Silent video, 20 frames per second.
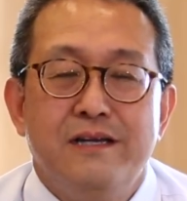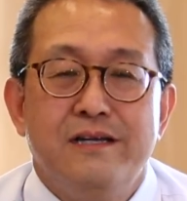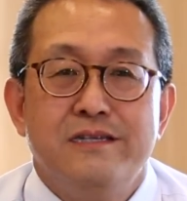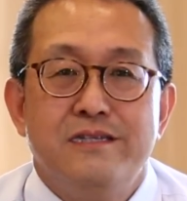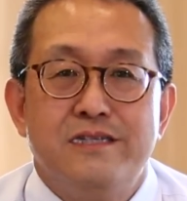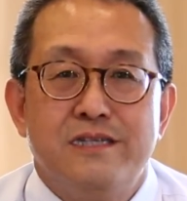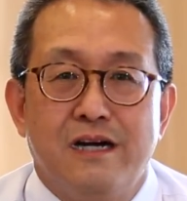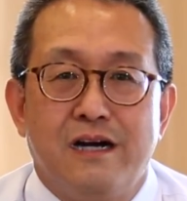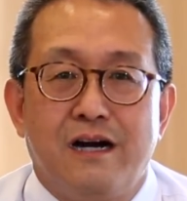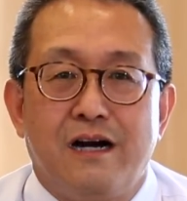
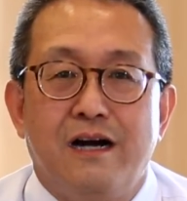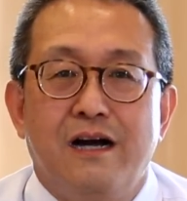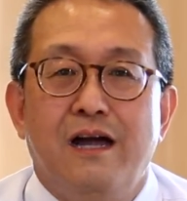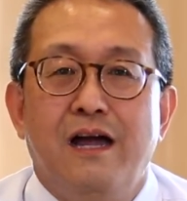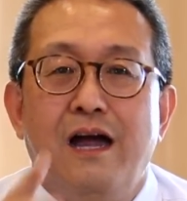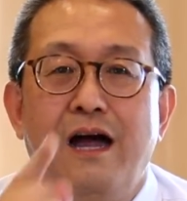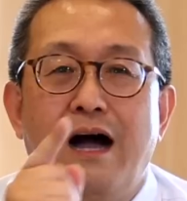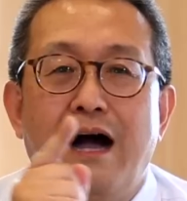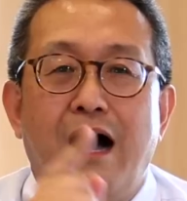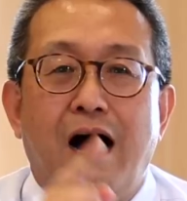じゃ
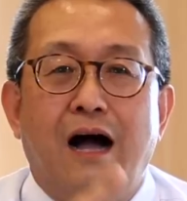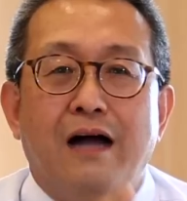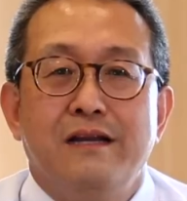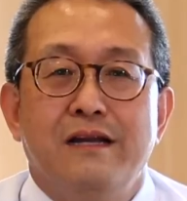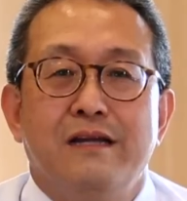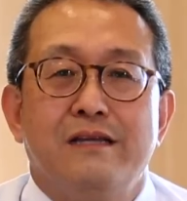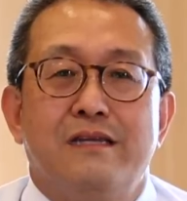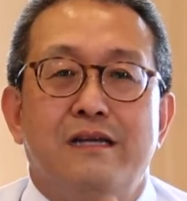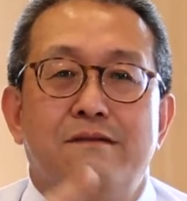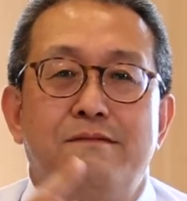ああ
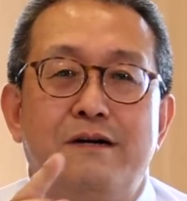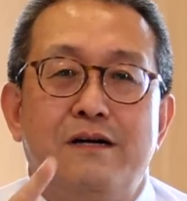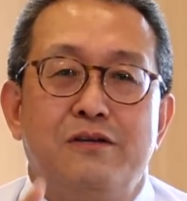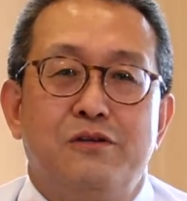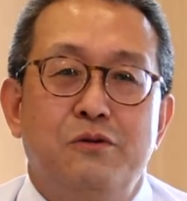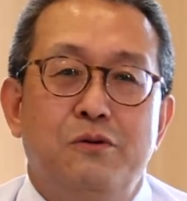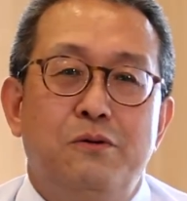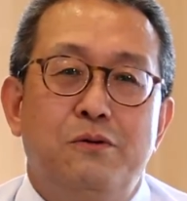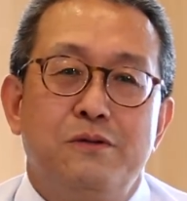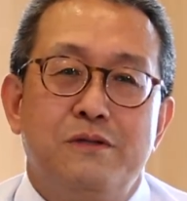なたは
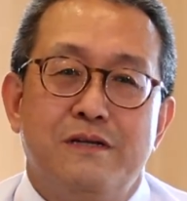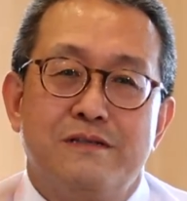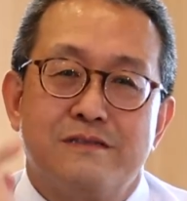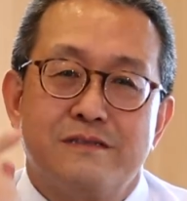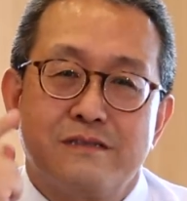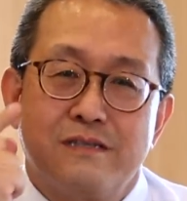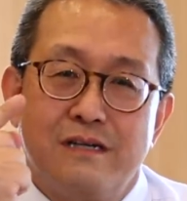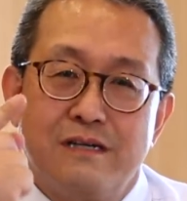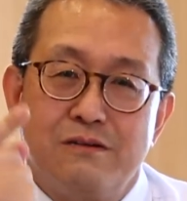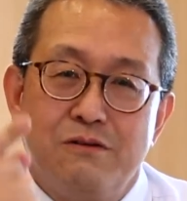どうで
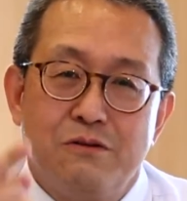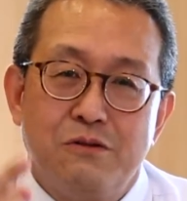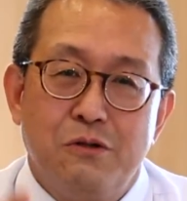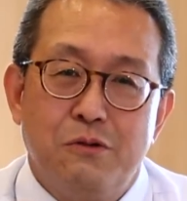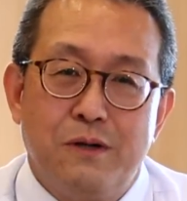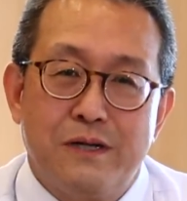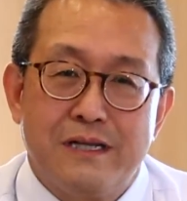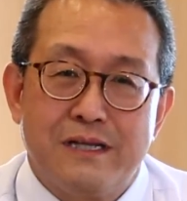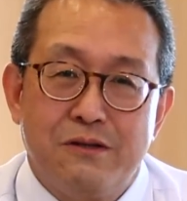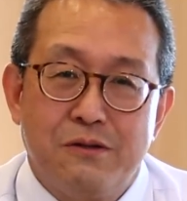すかと
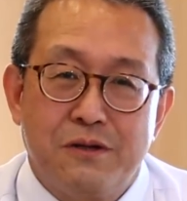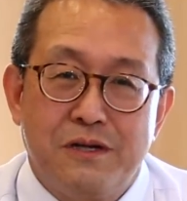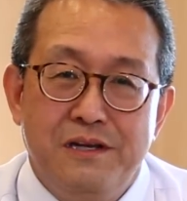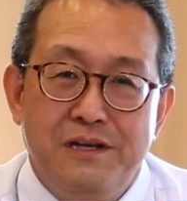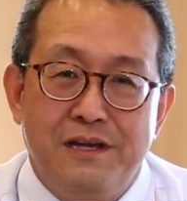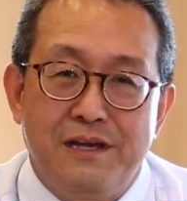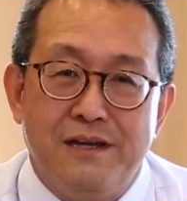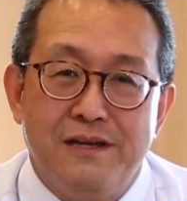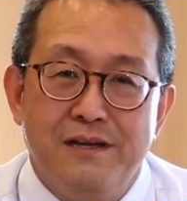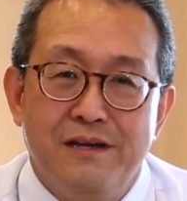問われた時
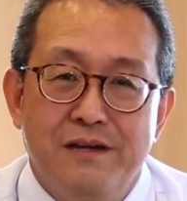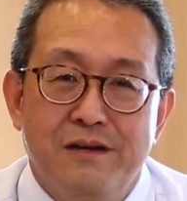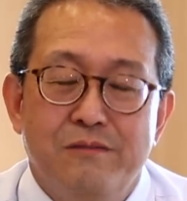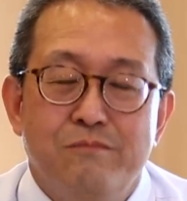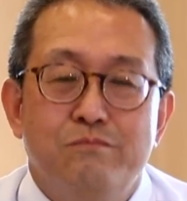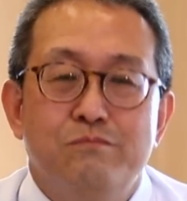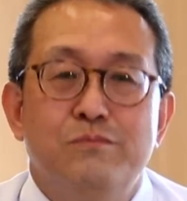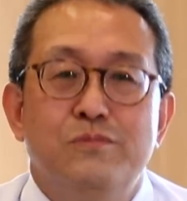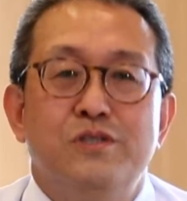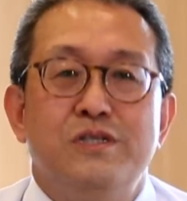に
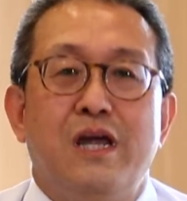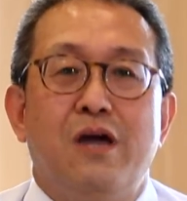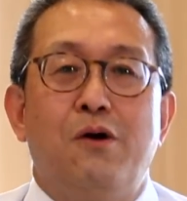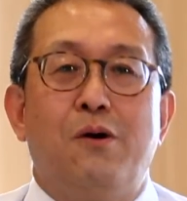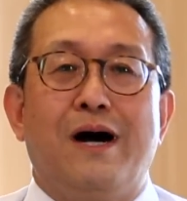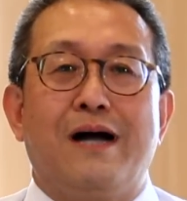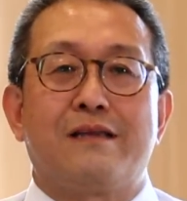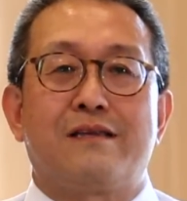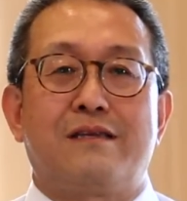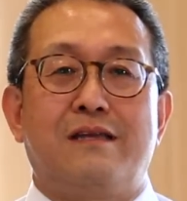胸
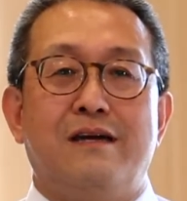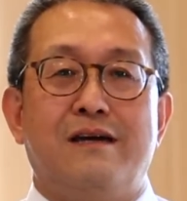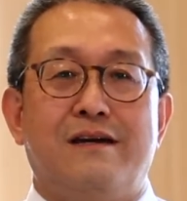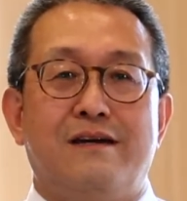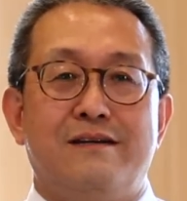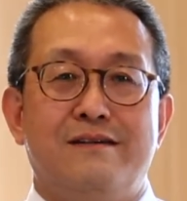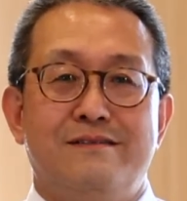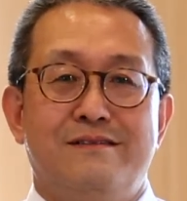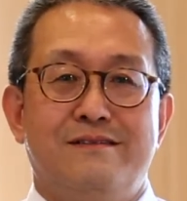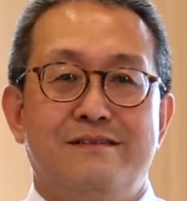を張っ
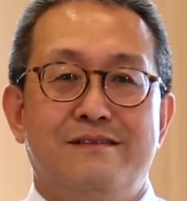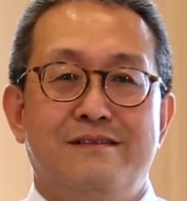て